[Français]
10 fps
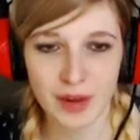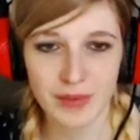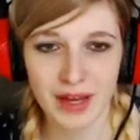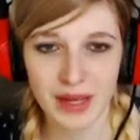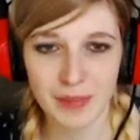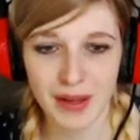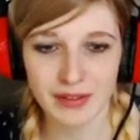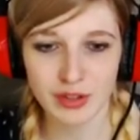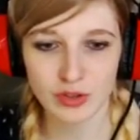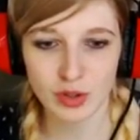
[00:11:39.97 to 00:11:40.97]
un
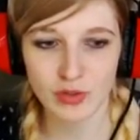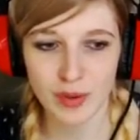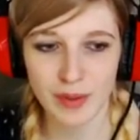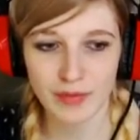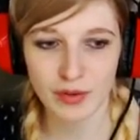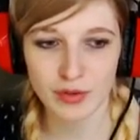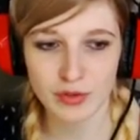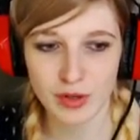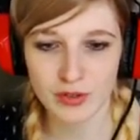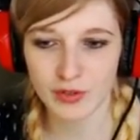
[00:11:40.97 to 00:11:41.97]
réparateur, je crois qu'on va pas avoir le
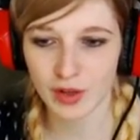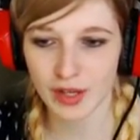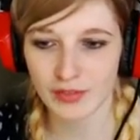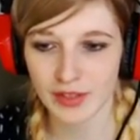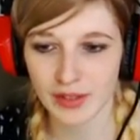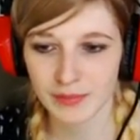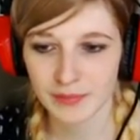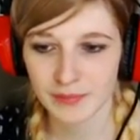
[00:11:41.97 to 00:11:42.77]
choix. Je vais devoir le réveiller.